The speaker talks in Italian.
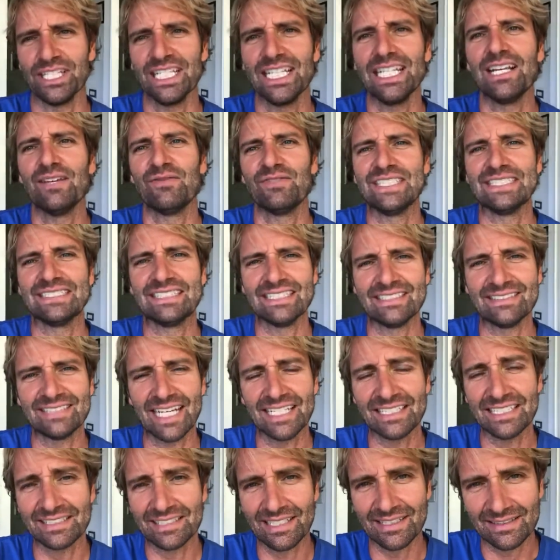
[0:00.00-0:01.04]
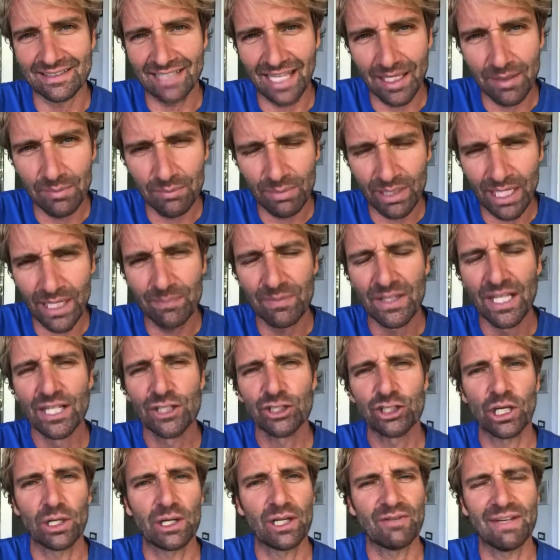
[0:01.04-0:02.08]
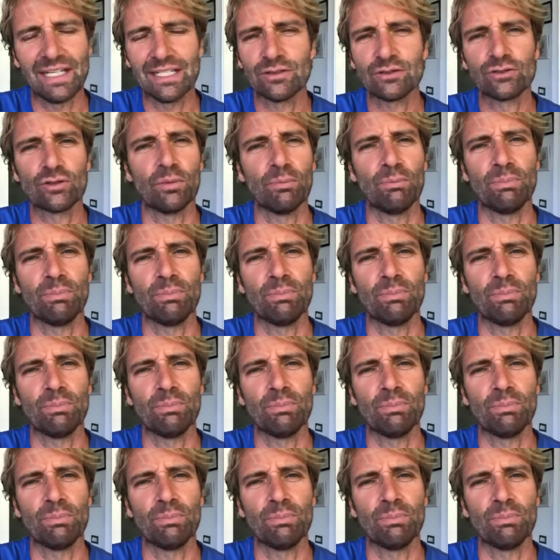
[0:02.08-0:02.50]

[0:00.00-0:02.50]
il 26 di settembre c'è un evento